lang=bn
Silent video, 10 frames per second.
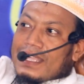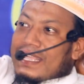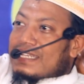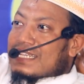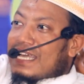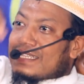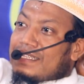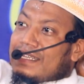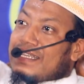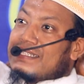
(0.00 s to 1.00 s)
এই সাত
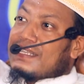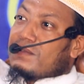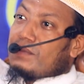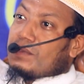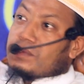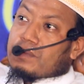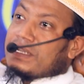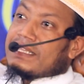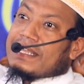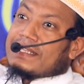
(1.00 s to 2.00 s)
দিনে যেগুলো
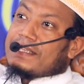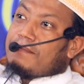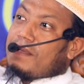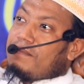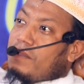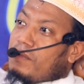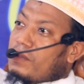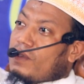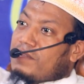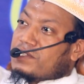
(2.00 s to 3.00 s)
ত্রুটি দেখতে পাবে
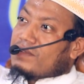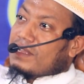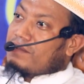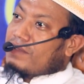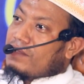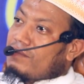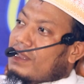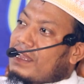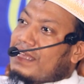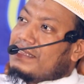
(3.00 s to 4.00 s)
ওই গবেষণা করে
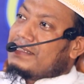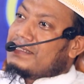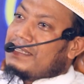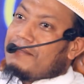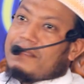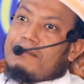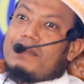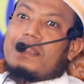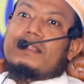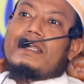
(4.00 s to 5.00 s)
কোরআন হাদিস দিয়ে
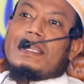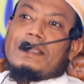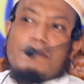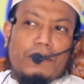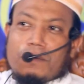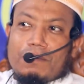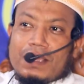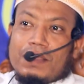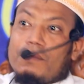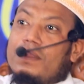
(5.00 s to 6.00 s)
মেম্বারে দাঁড়িয়ে বলবে